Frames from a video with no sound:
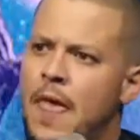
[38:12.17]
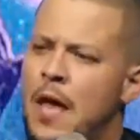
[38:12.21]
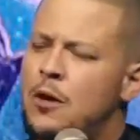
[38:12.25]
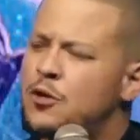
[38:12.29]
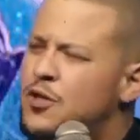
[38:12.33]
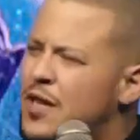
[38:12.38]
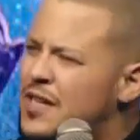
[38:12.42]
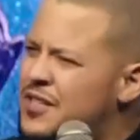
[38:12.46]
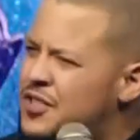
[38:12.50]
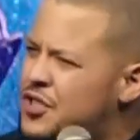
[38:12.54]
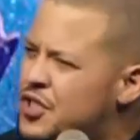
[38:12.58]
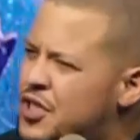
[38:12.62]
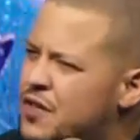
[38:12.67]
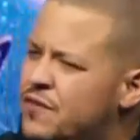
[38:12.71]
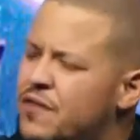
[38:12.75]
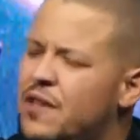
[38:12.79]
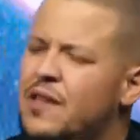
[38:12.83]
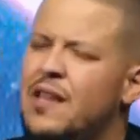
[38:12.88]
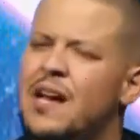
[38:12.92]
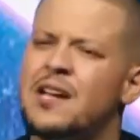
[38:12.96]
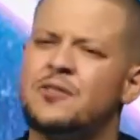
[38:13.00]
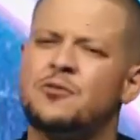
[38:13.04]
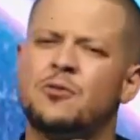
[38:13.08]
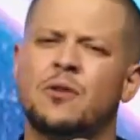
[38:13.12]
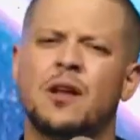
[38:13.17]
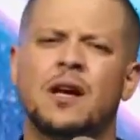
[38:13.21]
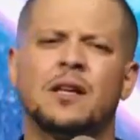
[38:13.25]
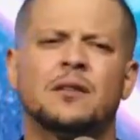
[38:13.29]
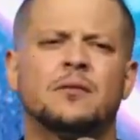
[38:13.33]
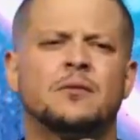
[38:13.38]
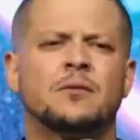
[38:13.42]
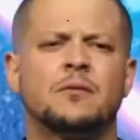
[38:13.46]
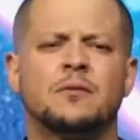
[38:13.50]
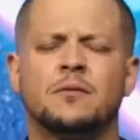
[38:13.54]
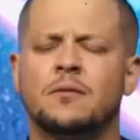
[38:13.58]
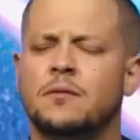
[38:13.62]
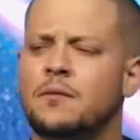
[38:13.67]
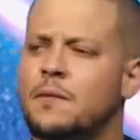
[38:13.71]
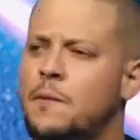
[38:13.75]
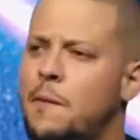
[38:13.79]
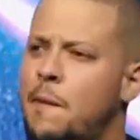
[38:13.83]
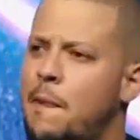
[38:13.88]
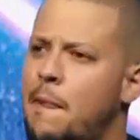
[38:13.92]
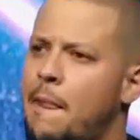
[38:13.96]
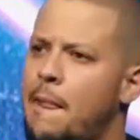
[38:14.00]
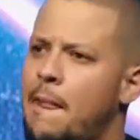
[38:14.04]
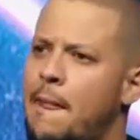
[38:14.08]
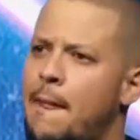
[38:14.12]
Eu já estive lá, Zulato.
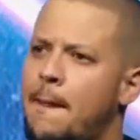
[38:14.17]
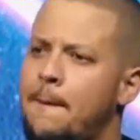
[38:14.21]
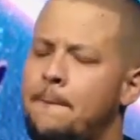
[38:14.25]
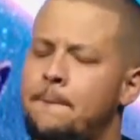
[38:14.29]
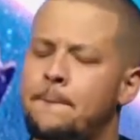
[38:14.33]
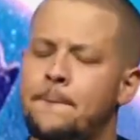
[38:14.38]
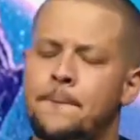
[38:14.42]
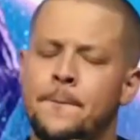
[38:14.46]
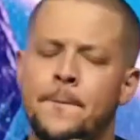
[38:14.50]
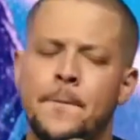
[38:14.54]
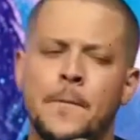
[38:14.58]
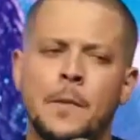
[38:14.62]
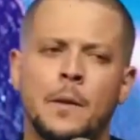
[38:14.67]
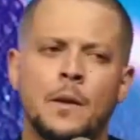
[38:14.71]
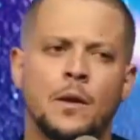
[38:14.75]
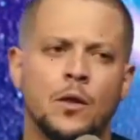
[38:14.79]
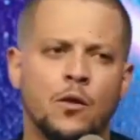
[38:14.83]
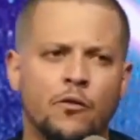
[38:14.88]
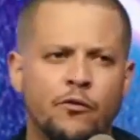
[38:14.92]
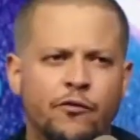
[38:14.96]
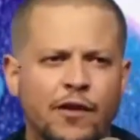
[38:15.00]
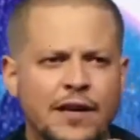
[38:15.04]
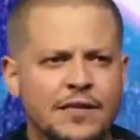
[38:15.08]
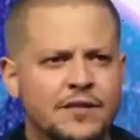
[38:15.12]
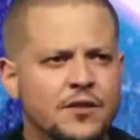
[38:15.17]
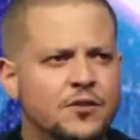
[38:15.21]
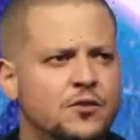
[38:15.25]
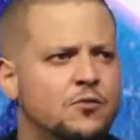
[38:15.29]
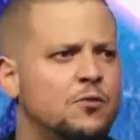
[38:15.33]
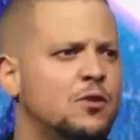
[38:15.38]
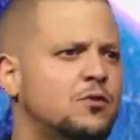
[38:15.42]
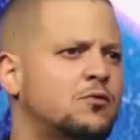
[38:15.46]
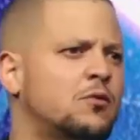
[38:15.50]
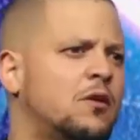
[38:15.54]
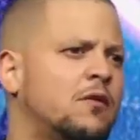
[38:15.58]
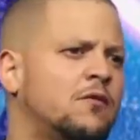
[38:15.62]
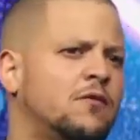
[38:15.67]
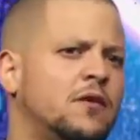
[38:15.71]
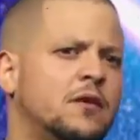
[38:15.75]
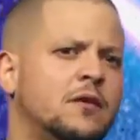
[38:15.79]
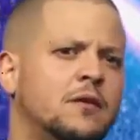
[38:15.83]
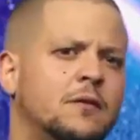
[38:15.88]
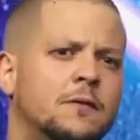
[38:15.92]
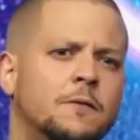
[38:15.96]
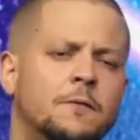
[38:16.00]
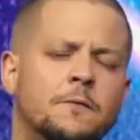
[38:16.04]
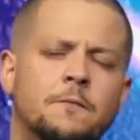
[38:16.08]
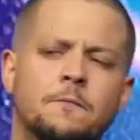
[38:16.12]
Não faz isso com a sua
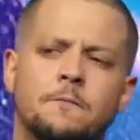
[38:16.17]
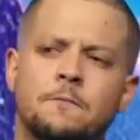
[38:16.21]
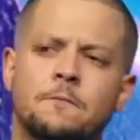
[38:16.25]
vida.